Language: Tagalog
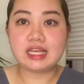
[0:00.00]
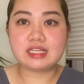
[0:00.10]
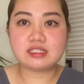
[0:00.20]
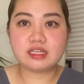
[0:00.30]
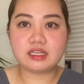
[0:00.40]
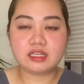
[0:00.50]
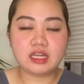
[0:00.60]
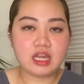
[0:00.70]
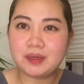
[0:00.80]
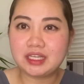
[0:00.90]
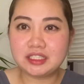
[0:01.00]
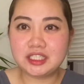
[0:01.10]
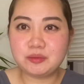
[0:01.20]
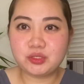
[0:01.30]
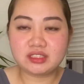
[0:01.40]
Kasi kapag
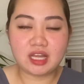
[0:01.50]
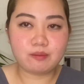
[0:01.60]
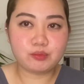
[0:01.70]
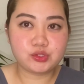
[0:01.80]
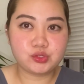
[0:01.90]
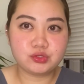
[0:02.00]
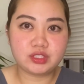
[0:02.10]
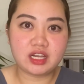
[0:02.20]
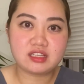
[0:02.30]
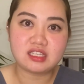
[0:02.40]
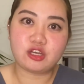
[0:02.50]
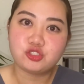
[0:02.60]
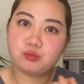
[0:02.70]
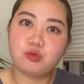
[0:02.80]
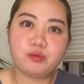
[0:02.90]
hindi mo natapos yung
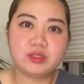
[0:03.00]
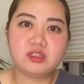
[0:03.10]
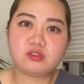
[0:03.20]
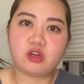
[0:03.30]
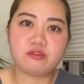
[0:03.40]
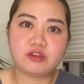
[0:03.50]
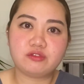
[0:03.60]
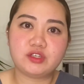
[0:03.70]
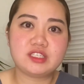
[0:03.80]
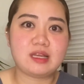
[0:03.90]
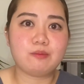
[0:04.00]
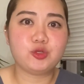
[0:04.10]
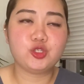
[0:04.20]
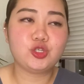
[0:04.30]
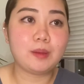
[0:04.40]
transaction mo with Discover, for
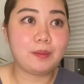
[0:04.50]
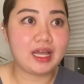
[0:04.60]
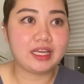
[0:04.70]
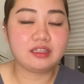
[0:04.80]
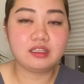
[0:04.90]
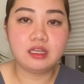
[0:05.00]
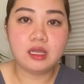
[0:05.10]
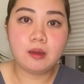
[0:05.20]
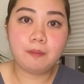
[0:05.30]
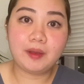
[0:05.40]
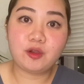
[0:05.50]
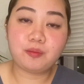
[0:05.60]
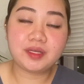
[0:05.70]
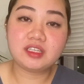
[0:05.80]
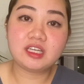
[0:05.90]
example, you applied, pero
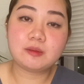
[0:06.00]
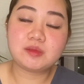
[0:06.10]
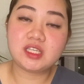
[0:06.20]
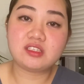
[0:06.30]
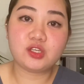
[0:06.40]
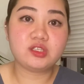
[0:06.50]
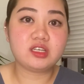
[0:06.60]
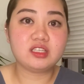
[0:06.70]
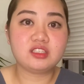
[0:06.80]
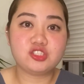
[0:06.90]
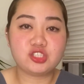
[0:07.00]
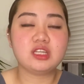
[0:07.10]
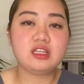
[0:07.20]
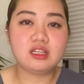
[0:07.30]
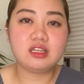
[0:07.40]
pag naghanap sila sa'yo ng
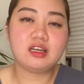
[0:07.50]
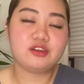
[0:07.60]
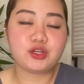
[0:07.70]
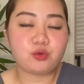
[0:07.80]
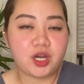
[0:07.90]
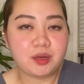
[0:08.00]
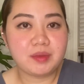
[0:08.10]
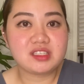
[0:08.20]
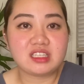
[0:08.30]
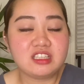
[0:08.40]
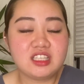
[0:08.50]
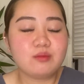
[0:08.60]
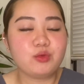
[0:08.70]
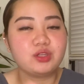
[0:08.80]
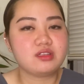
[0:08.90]
additional uh, requirements at hindi
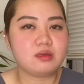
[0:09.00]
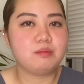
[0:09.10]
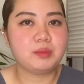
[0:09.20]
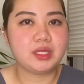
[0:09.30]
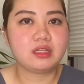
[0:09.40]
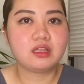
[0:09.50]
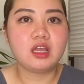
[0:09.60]
mo yun na-submit,